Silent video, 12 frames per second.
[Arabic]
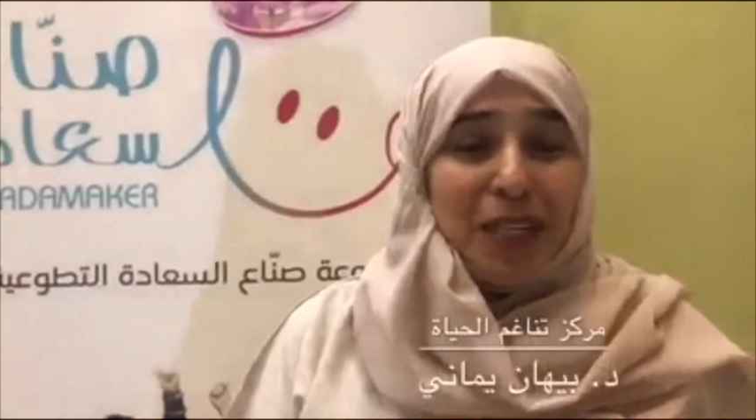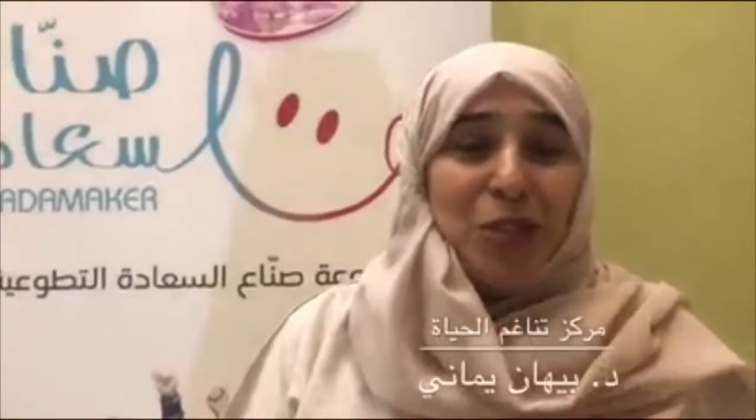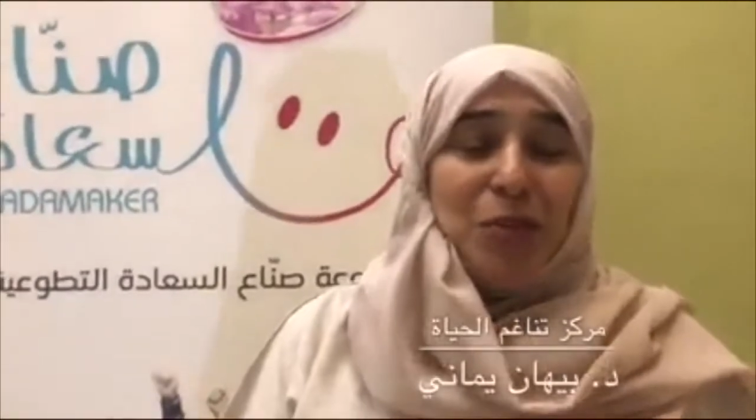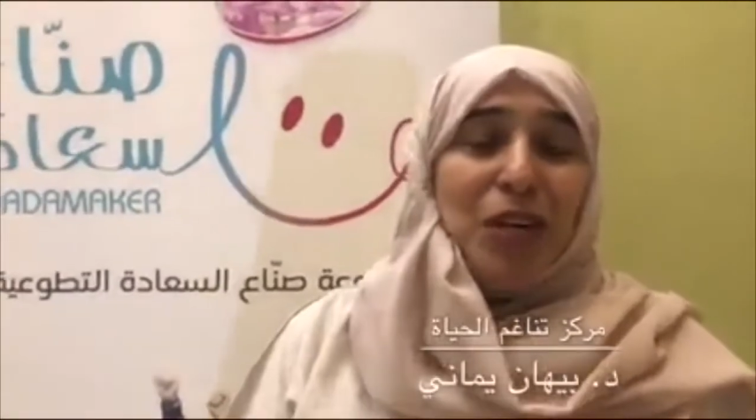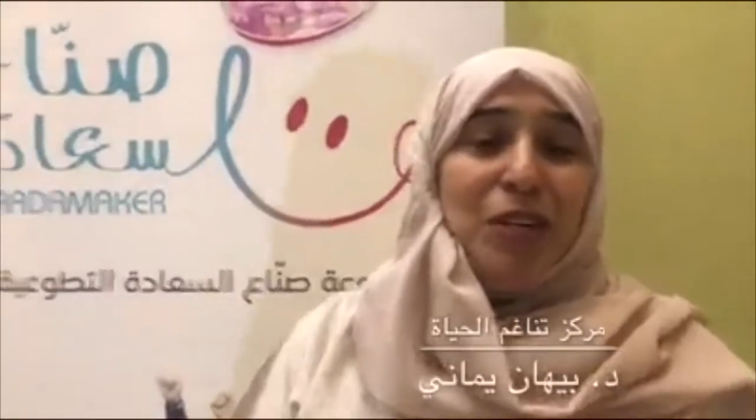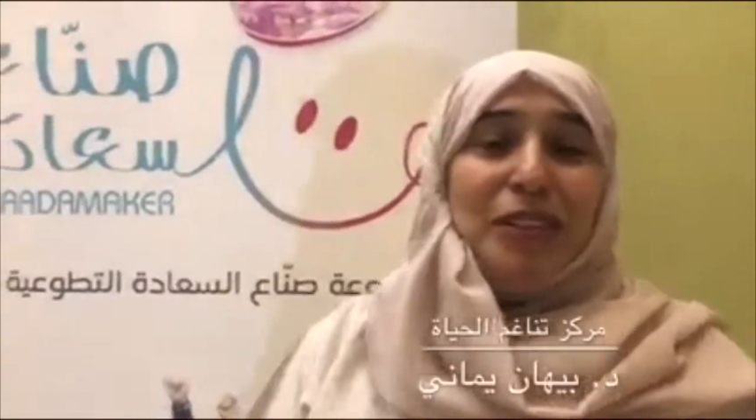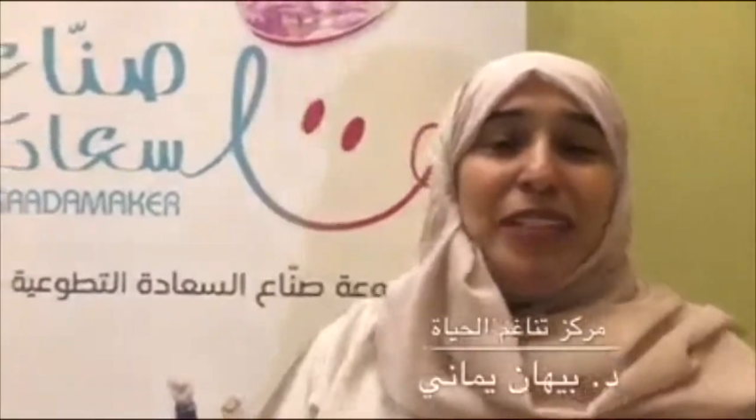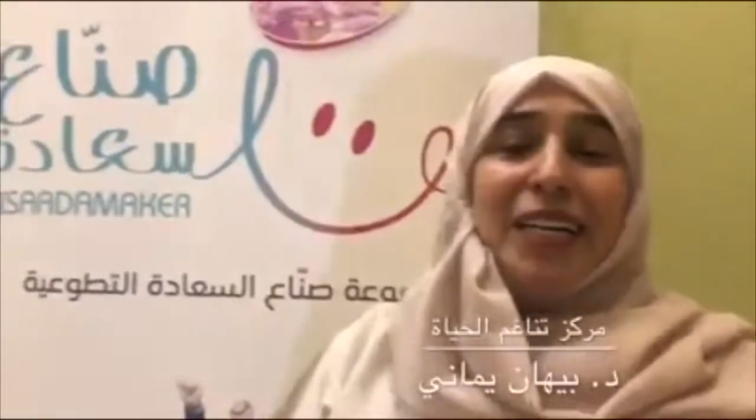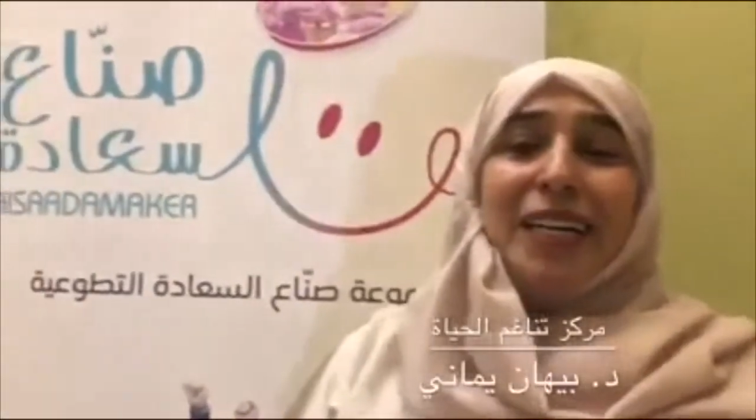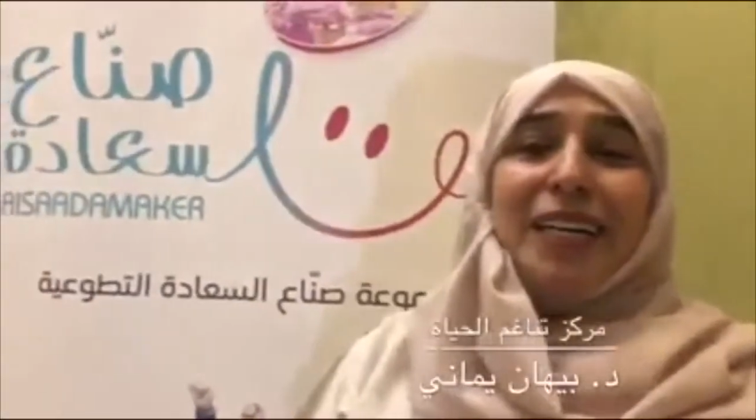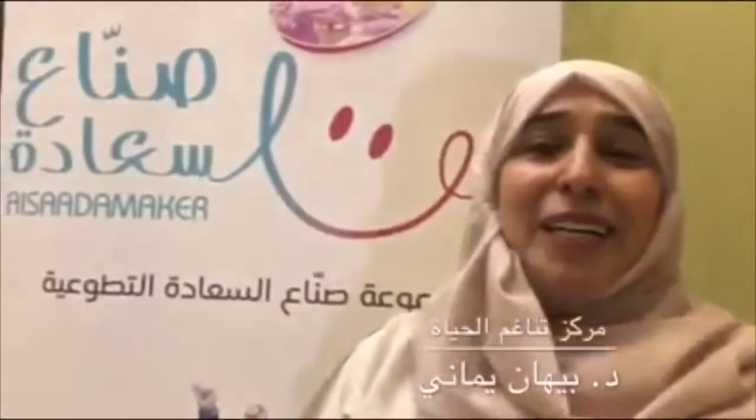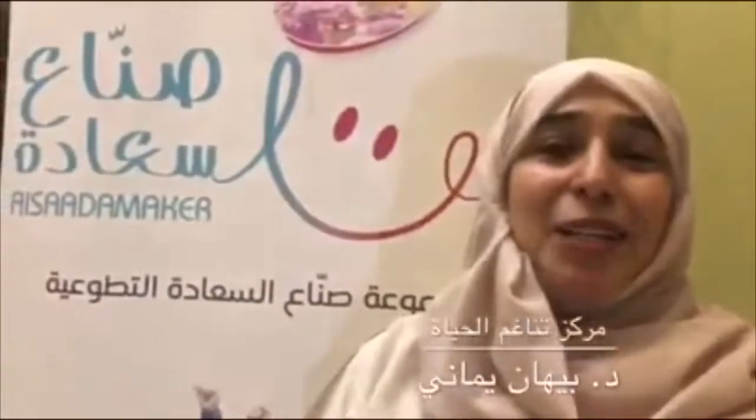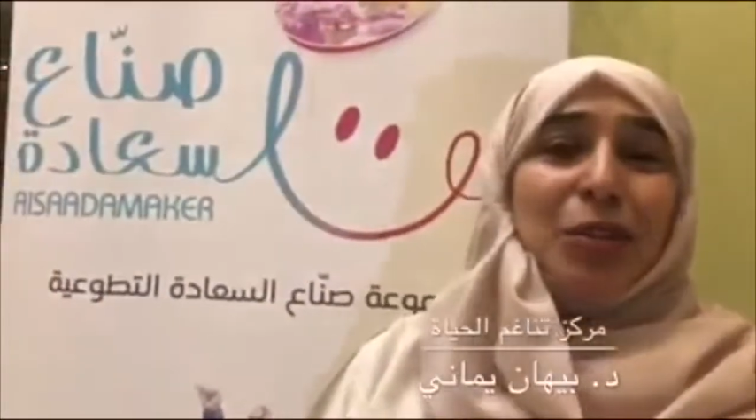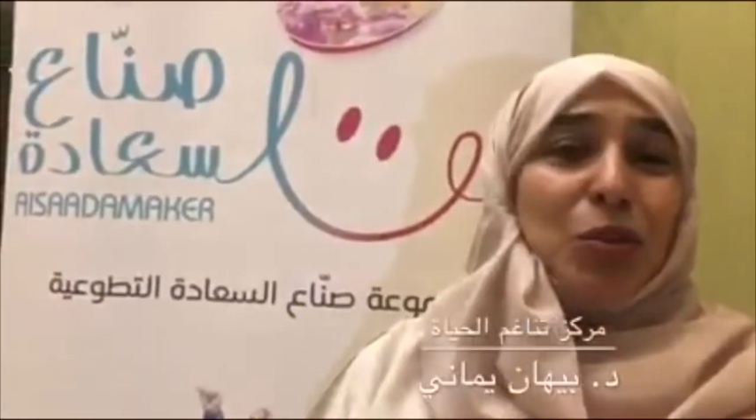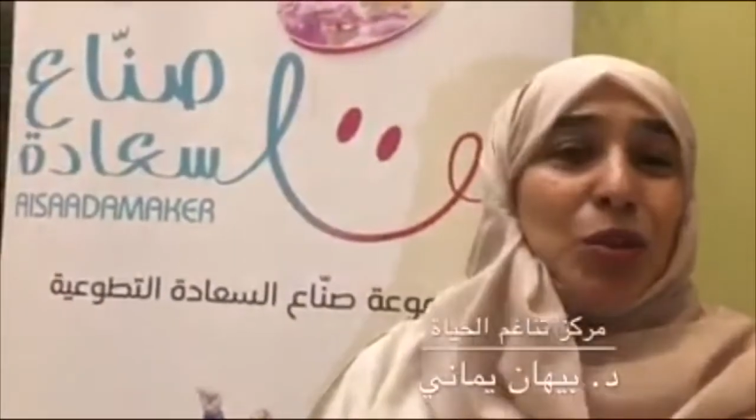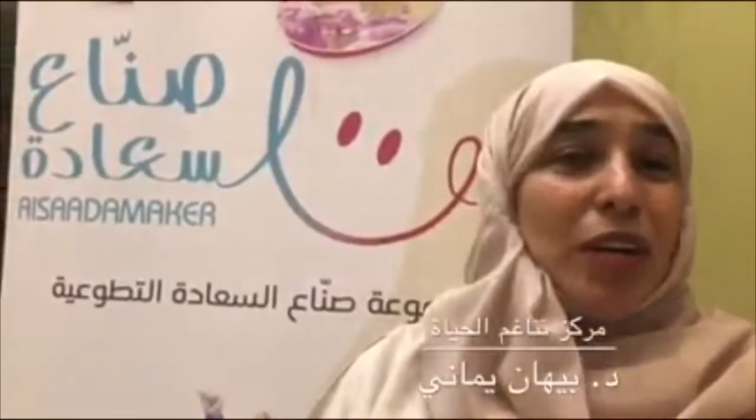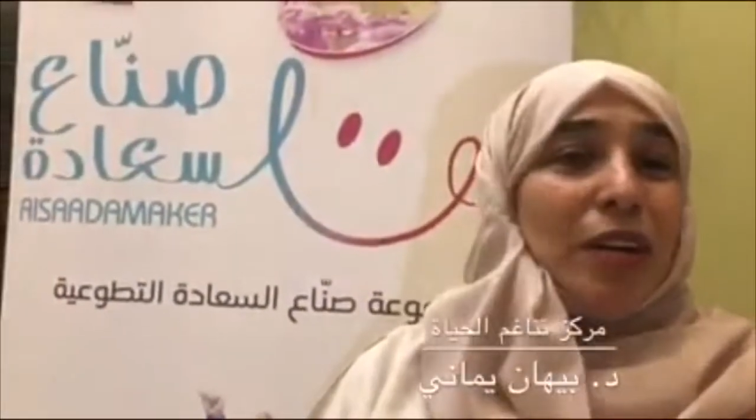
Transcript: من الله سبحانه وتعالى انه